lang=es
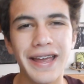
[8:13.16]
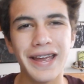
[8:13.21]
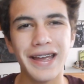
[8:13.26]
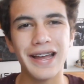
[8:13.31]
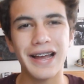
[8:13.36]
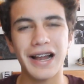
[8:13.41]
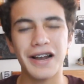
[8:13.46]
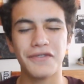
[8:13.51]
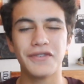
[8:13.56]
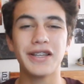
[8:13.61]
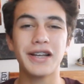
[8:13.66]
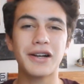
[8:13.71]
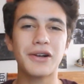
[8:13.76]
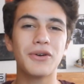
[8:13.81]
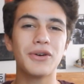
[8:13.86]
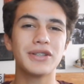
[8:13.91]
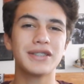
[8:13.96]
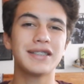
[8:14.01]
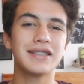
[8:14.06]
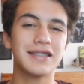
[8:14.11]
Eh, al fin y al
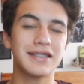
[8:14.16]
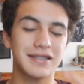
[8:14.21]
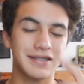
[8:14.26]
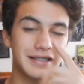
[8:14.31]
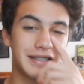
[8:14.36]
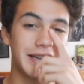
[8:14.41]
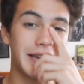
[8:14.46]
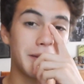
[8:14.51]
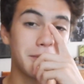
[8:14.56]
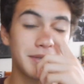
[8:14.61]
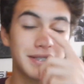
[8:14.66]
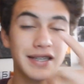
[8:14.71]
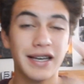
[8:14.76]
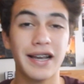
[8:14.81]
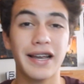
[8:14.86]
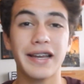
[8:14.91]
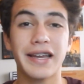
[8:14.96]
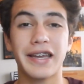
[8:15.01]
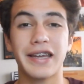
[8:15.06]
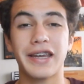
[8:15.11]
cabo ese es el
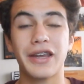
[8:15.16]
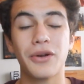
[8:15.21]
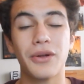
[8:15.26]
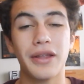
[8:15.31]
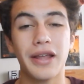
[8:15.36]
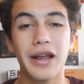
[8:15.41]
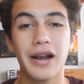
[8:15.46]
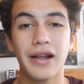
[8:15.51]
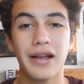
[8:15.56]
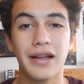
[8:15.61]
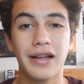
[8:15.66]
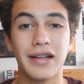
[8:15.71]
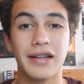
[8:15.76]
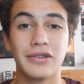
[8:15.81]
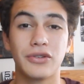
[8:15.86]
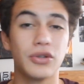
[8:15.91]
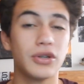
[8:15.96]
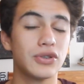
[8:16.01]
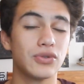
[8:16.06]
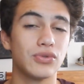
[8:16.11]
mensaje que quiero dar
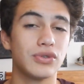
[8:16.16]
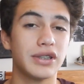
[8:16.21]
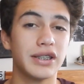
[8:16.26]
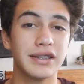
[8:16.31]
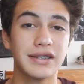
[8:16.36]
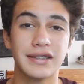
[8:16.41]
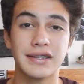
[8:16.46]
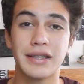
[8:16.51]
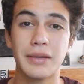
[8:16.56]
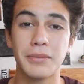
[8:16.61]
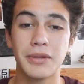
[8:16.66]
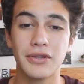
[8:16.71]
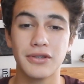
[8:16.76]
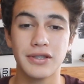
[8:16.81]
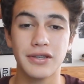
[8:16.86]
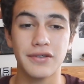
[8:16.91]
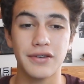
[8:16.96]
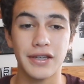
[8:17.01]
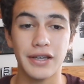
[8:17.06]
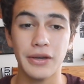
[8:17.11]
a todos ustedes que están viendo
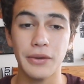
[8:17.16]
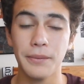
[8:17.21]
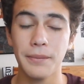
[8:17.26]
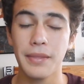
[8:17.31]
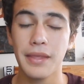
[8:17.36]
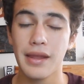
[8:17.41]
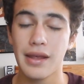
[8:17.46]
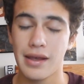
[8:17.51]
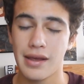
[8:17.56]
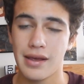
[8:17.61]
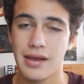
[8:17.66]
este video.